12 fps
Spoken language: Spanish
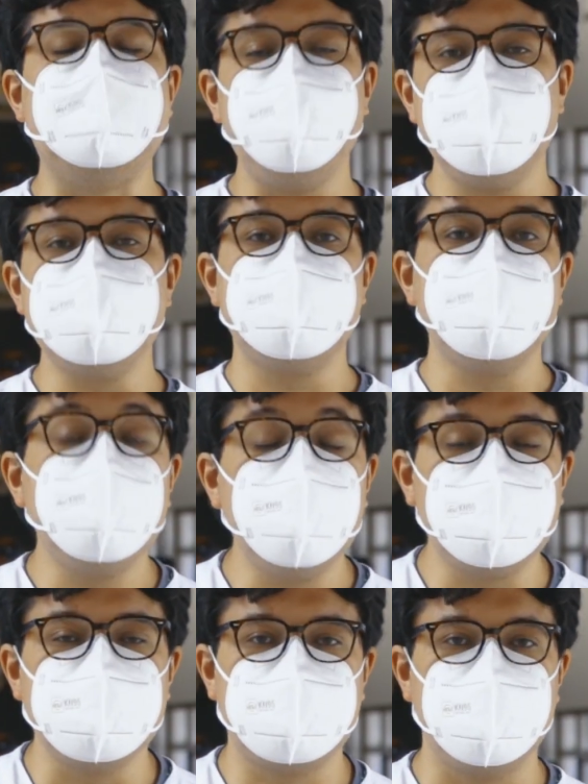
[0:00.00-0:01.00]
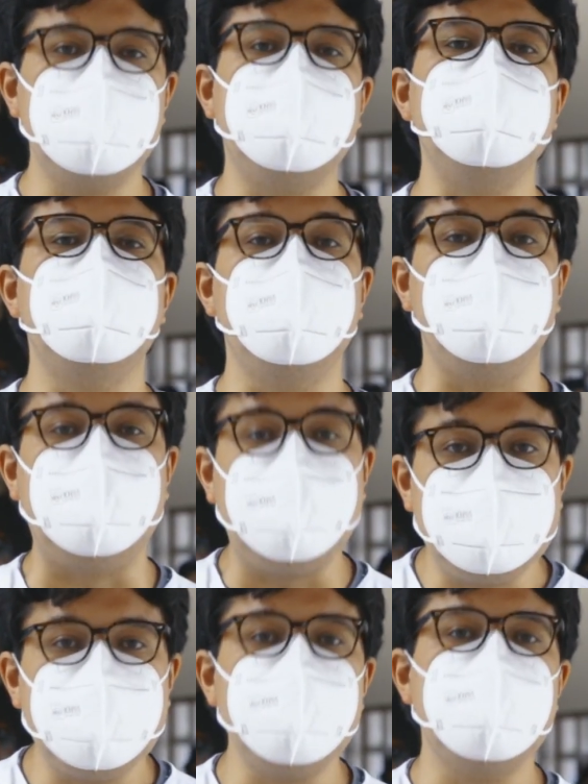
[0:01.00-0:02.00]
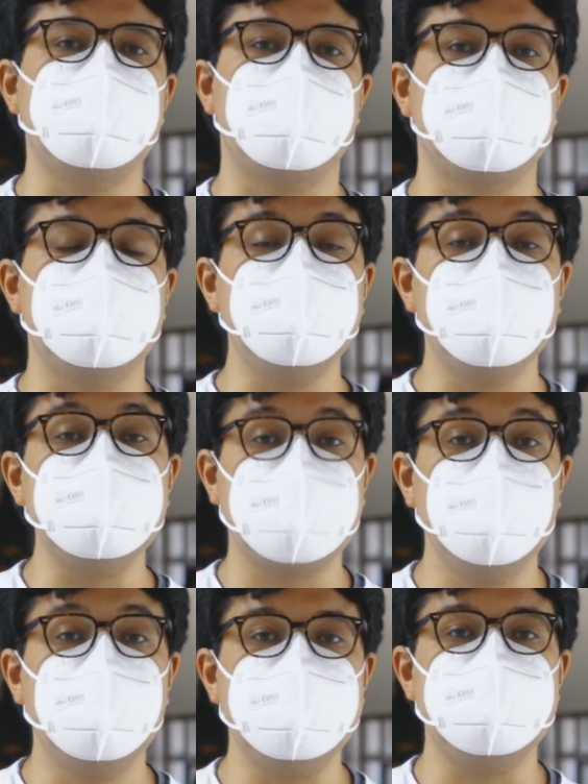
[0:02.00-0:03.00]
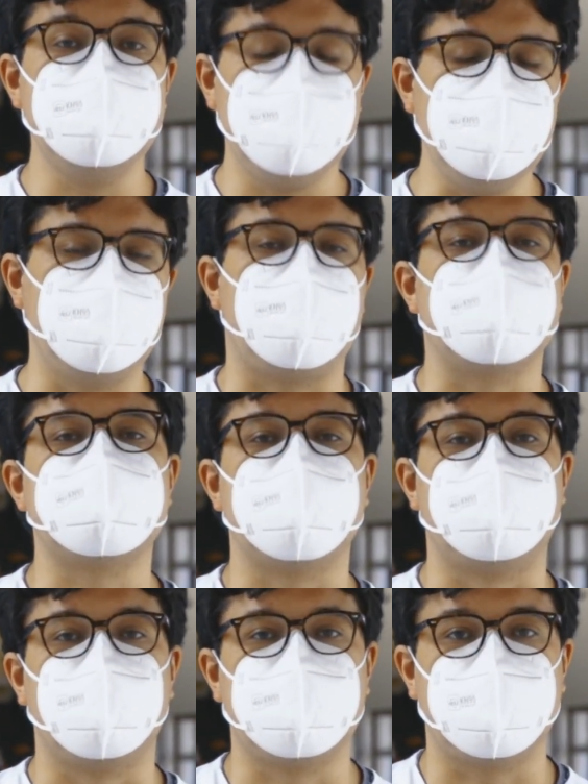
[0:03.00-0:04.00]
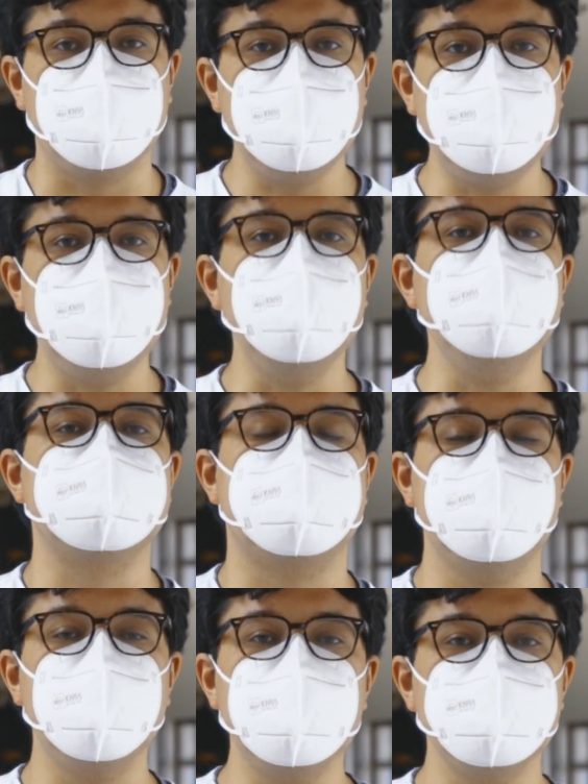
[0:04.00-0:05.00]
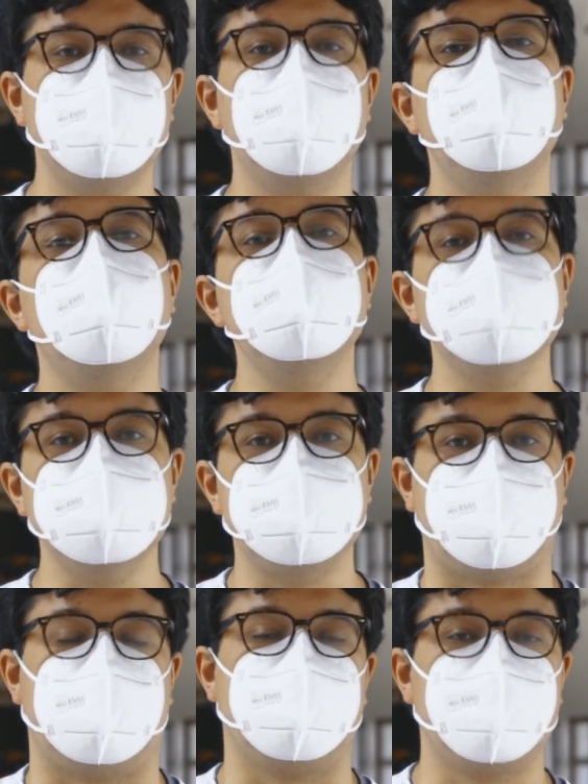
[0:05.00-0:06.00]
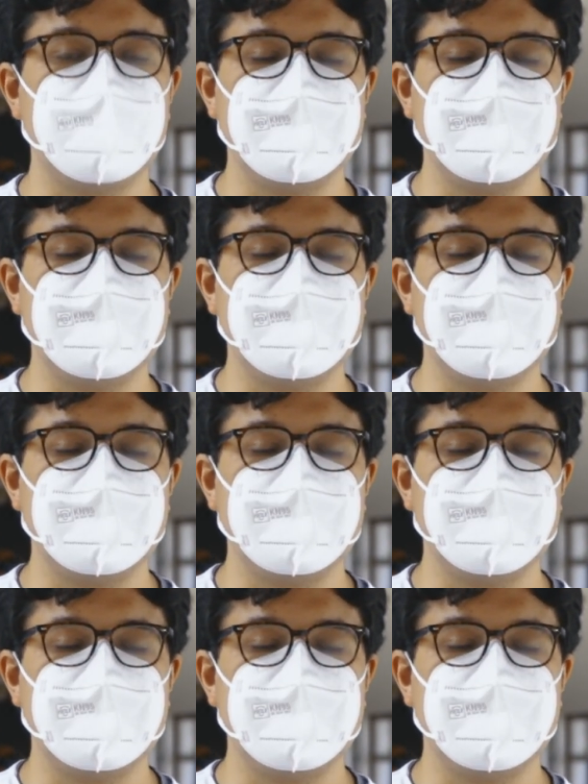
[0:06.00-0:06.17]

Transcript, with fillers: debe acceder a una consulta de morbilidad en su centro de salud más cercano, ya sea Posta Rural, SECOS o CESFAM.